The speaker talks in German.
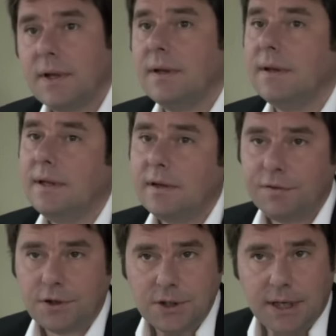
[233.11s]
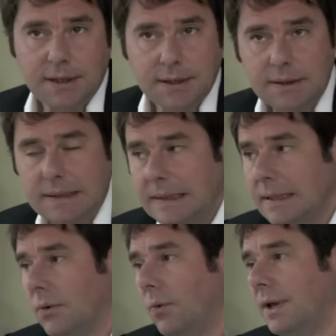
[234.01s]
sich zu verstecken
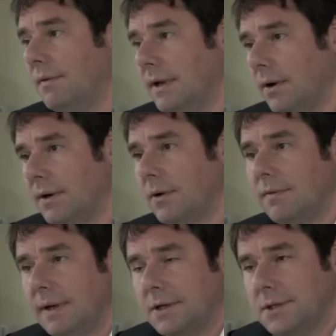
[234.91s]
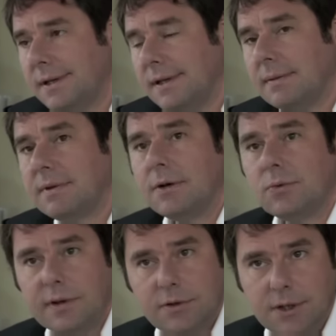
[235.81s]
oder wie auch in Norwegen geschehen, sich zum Teil
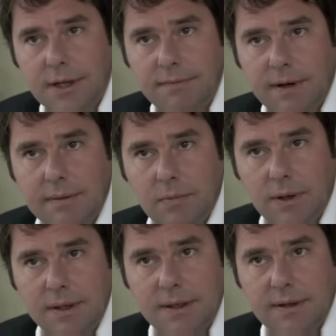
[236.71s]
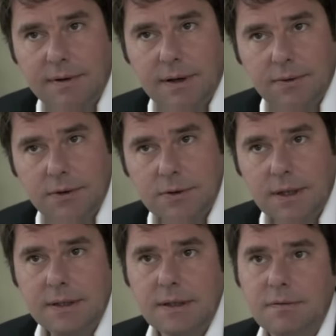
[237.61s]
totzustellen, wenn es möglich ist, wenn er dort schon
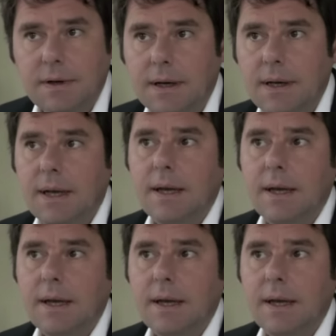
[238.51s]
aktiv war.